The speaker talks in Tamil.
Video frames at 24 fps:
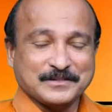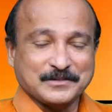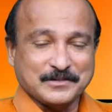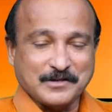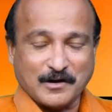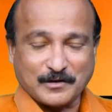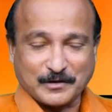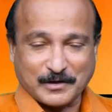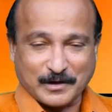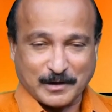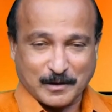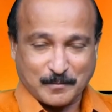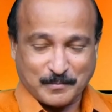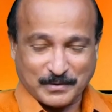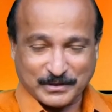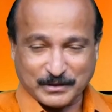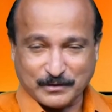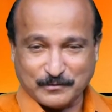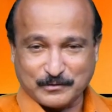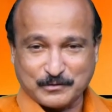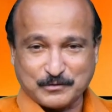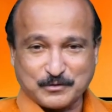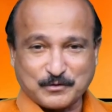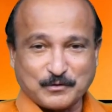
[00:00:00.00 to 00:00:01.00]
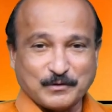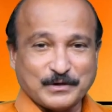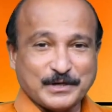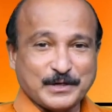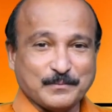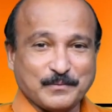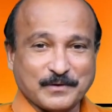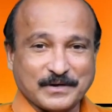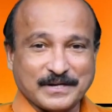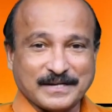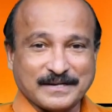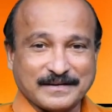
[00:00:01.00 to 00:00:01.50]
டாக்டர் அப்போ தான் வந்து சொல்லிட்டு
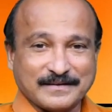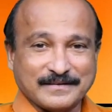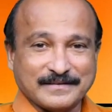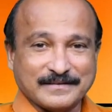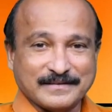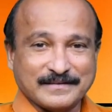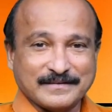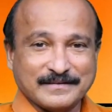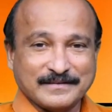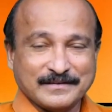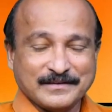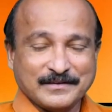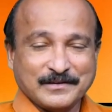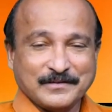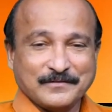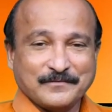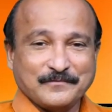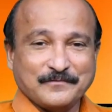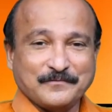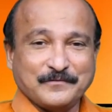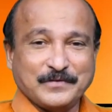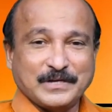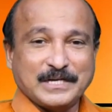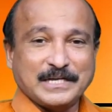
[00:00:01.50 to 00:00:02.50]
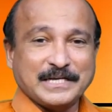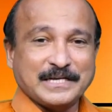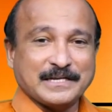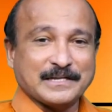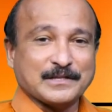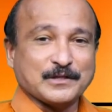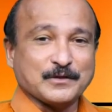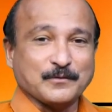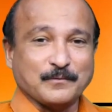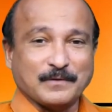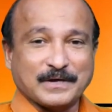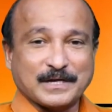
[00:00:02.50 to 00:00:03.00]
போகிறாங்க
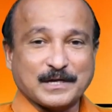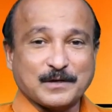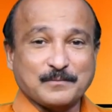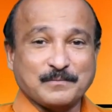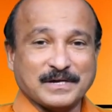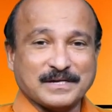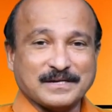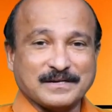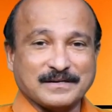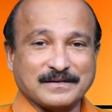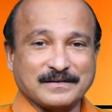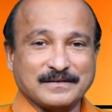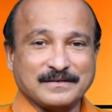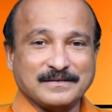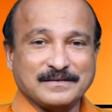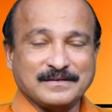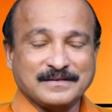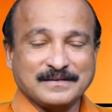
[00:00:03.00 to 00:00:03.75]
வெளியேருந்து வர்ற மக்கள்